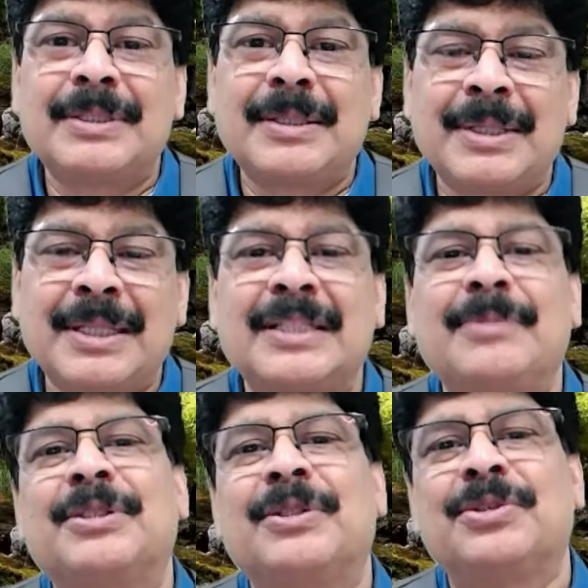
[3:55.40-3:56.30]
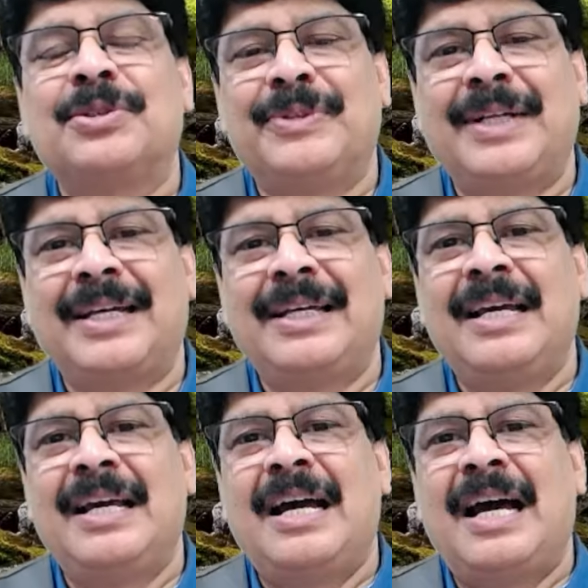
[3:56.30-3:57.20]
సంబంధ సమస్యలు వస్తూ ఉంటాయి
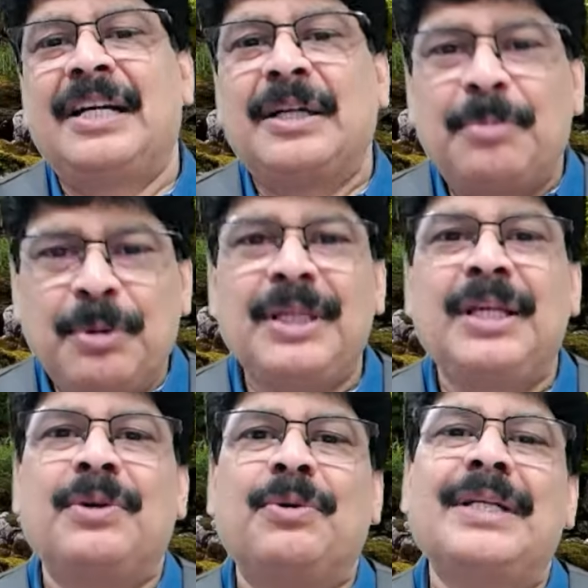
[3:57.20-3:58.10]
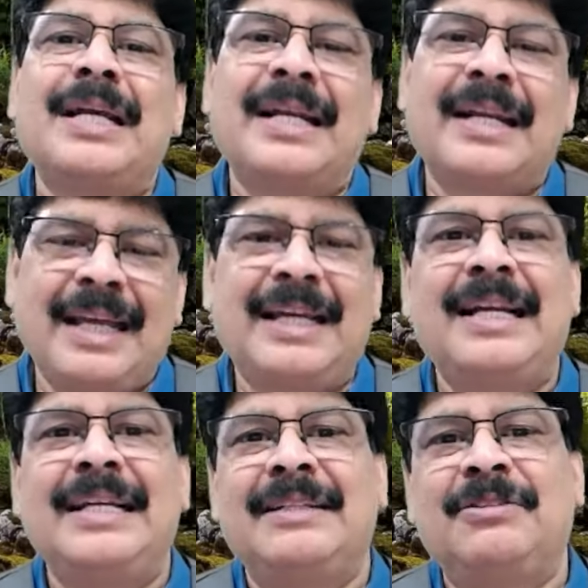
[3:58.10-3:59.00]
అలాంటప్పుడు ఈ రోజాల
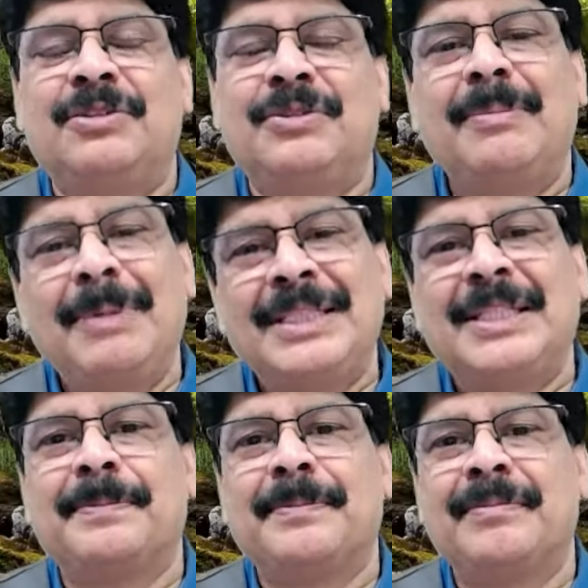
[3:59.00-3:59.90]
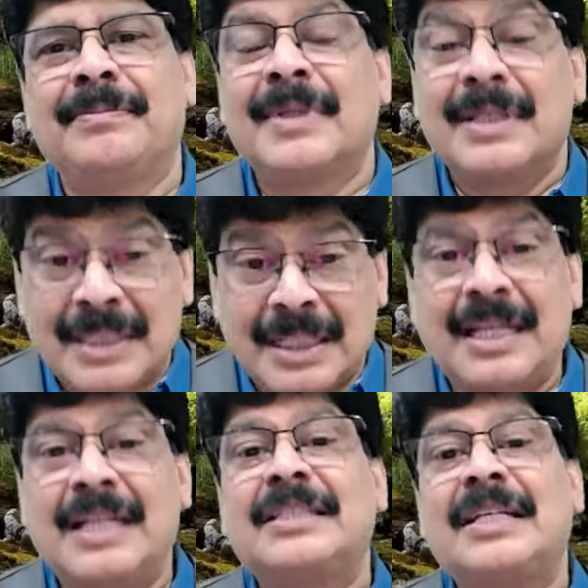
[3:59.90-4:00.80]
రేఖల్ని తింటూ ఉంటే మంచిది
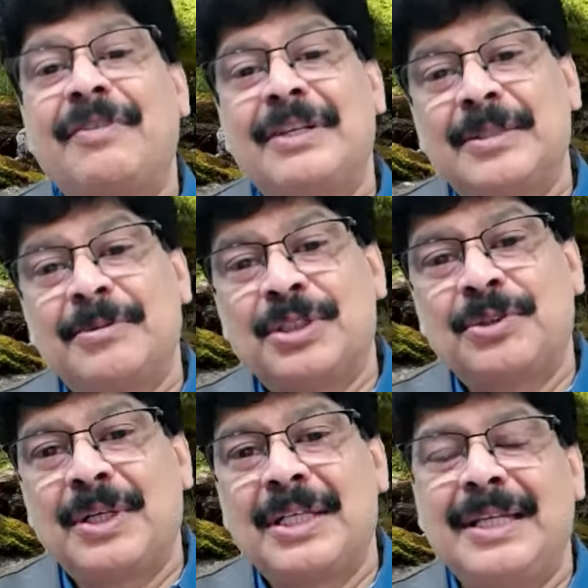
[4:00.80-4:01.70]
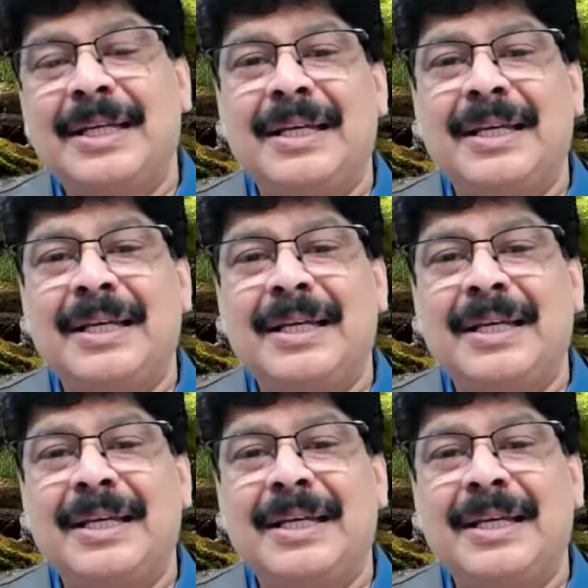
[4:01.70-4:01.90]
సంతాన సాఫల్య సమస్యకు కూడా ఇది